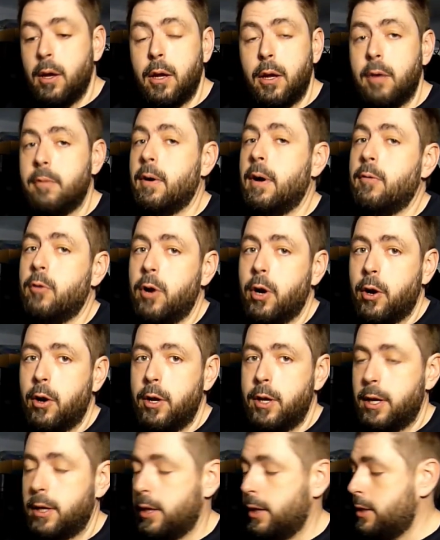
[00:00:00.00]
Il va y avoir un
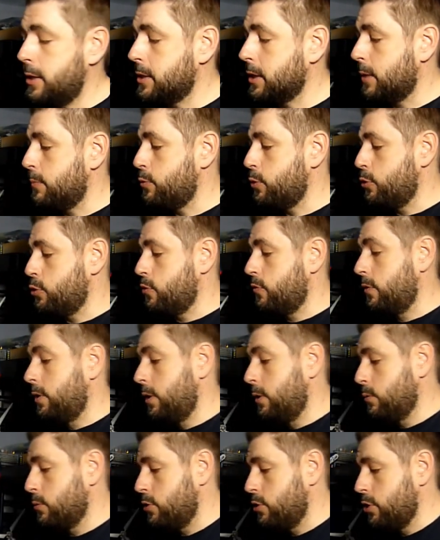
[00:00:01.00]
lien dans la description du
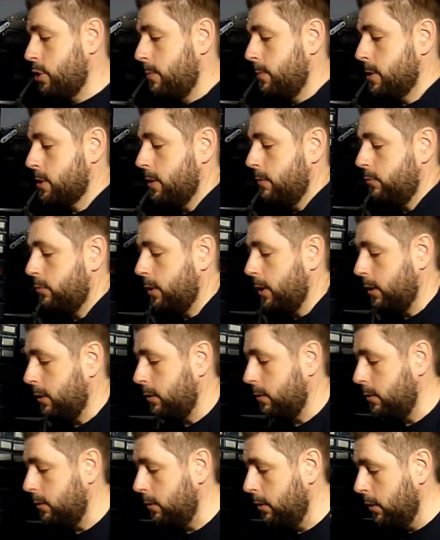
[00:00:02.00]
vidéo si jamais ça vous tente
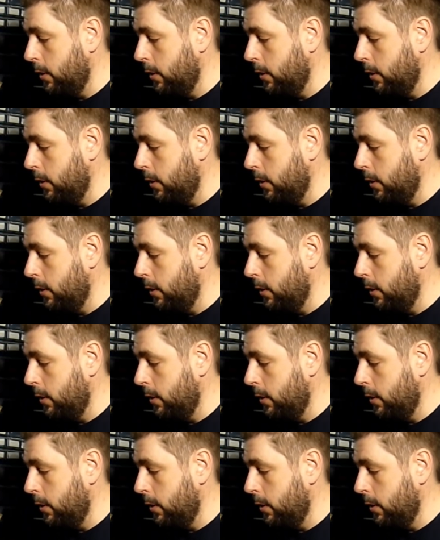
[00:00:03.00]
de